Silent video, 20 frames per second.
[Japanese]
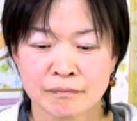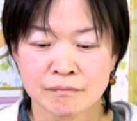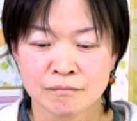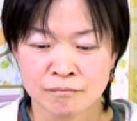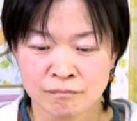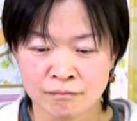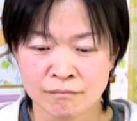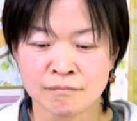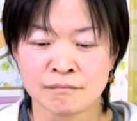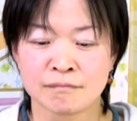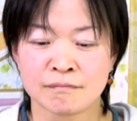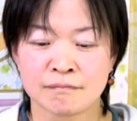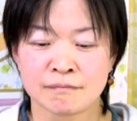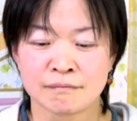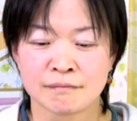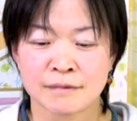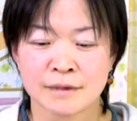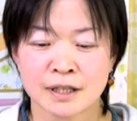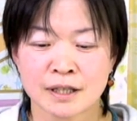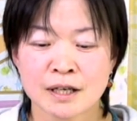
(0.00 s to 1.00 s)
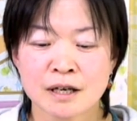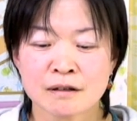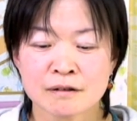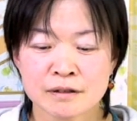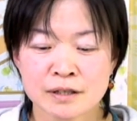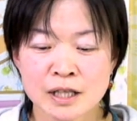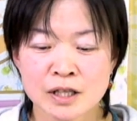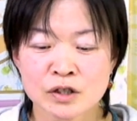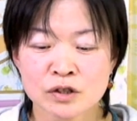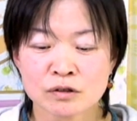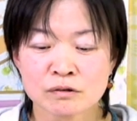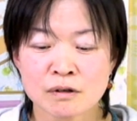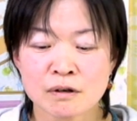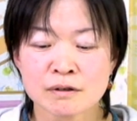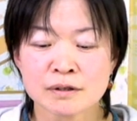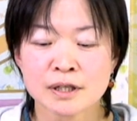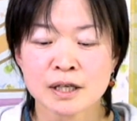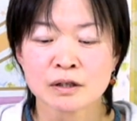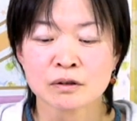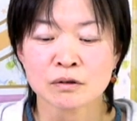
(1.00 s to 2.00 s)
うん、逆に中
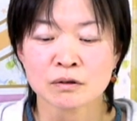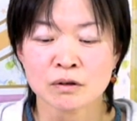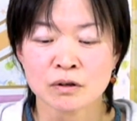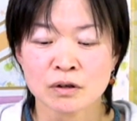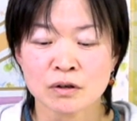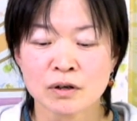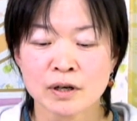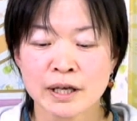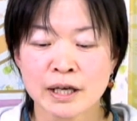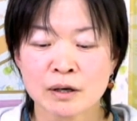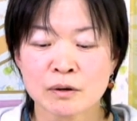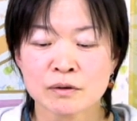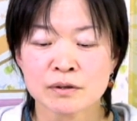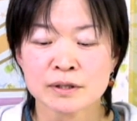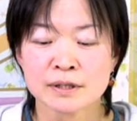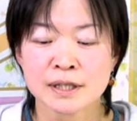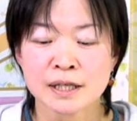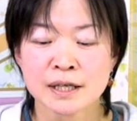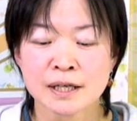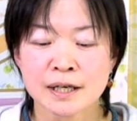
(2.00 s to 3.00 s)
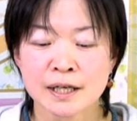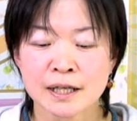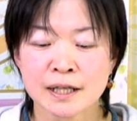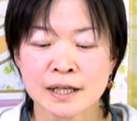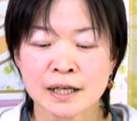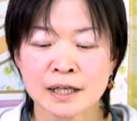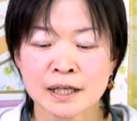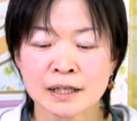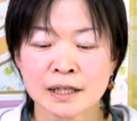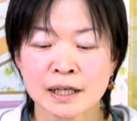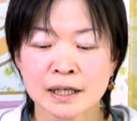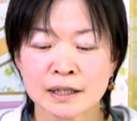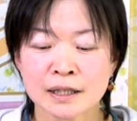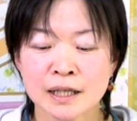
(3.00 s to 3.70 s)
学生の頃絵本作家になりたい